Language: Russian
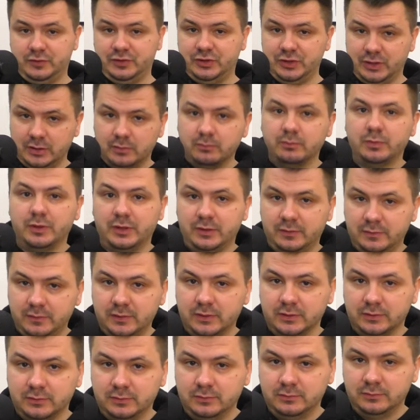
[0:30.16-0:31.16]
всем
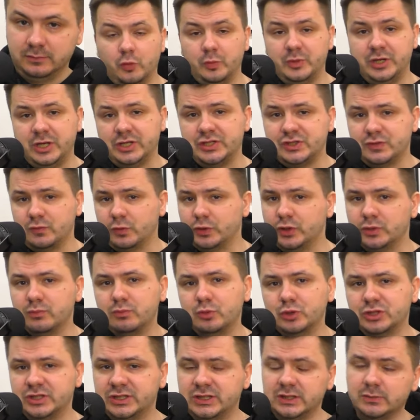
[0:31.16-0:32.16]
привет! У меня сегодня
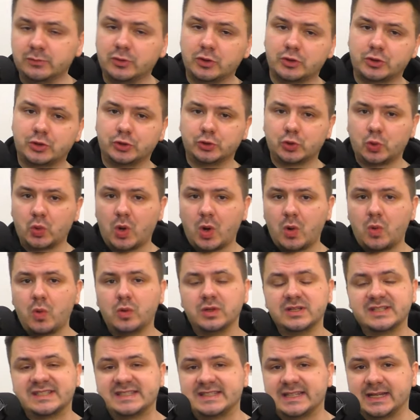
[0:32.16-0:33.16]
будет немножко другой
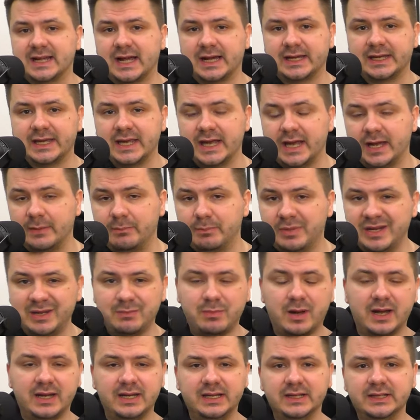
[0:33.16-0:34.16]
голос, так как я
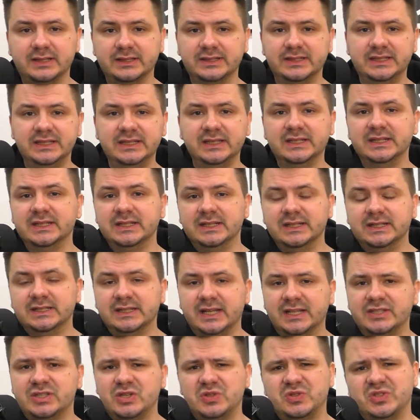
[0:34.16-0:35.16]
приболел и,
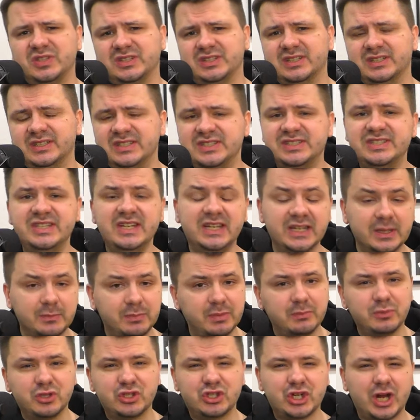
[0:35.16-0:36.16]
надеюсь, это не сильно
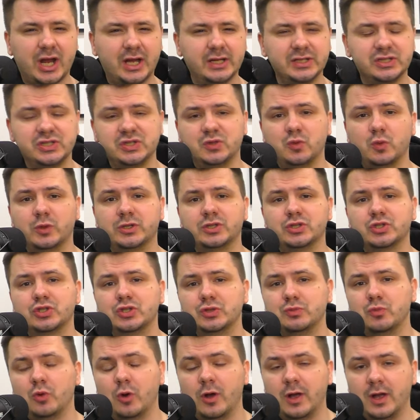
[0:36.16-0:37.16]
помешает
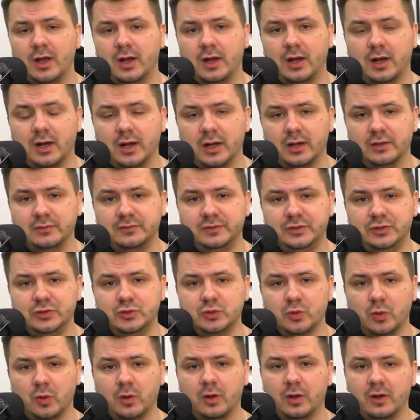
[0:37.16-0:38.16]
сегодняшнему э,
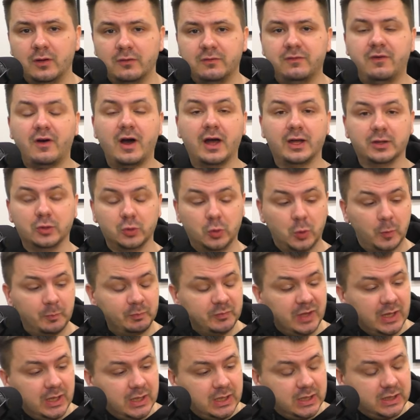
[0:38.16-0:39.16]
видеофайлу.
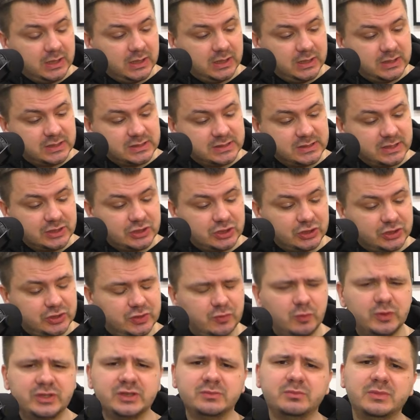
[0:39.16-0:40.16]
Э, значит,
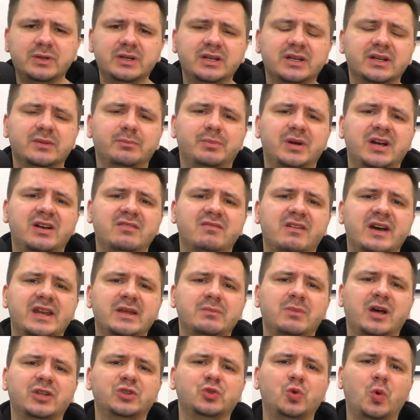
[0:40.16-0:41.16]
сегодня мы
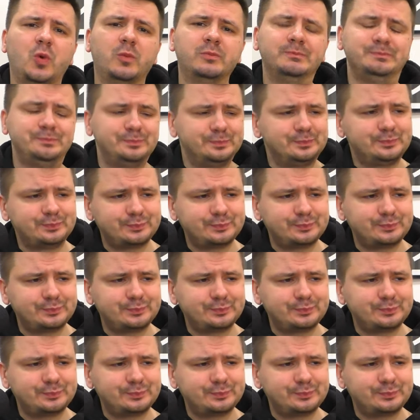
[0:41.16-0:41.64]
поговорим о том,